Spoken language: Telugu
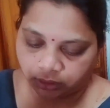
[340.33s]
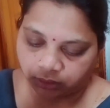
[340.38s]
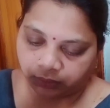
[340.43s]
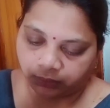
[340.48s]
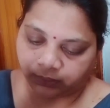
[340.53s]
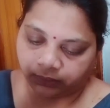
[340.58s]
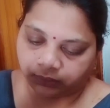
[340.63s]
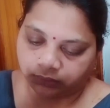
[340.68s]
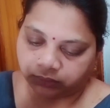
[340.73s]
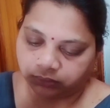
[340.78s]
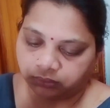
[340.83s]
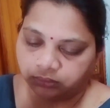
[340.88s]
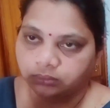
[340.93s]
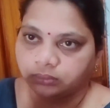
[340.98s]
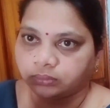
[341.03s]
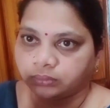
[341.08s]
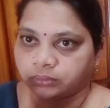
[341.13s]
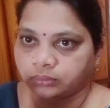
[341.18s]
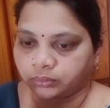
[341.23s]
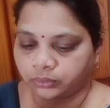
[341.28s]
అదైతే
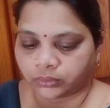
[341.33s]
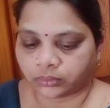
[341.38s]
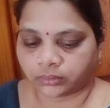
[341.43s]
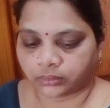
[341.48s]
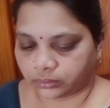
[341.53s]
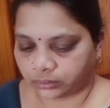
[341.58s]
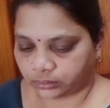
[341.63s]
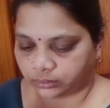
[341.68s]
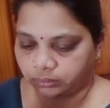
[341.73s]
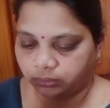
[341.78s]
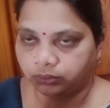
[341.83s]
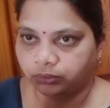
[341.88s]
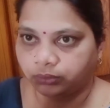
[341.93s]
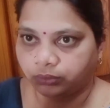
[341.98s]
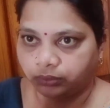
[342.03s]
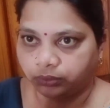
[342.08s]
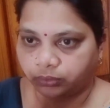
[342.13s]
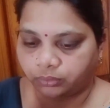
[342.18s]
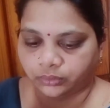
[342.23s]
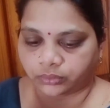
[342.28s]
నాకు గ్లో
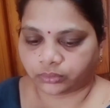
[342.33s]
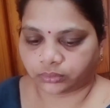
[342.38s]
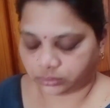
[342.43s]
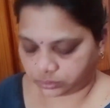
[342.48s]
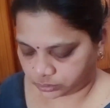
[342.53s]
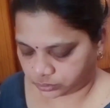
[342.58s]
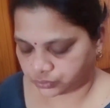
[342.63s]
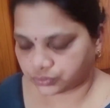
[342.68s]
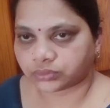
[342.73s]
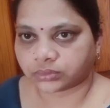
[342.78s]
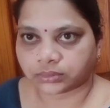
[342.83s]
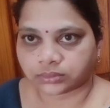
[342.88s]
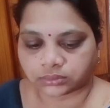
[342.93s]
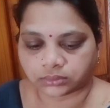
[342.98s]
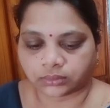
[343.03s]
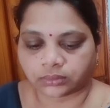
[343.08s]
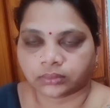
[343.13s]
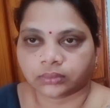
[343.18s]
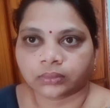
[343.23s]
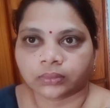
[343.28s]
అంతా
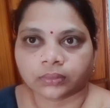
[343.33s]
అనిపించలేదు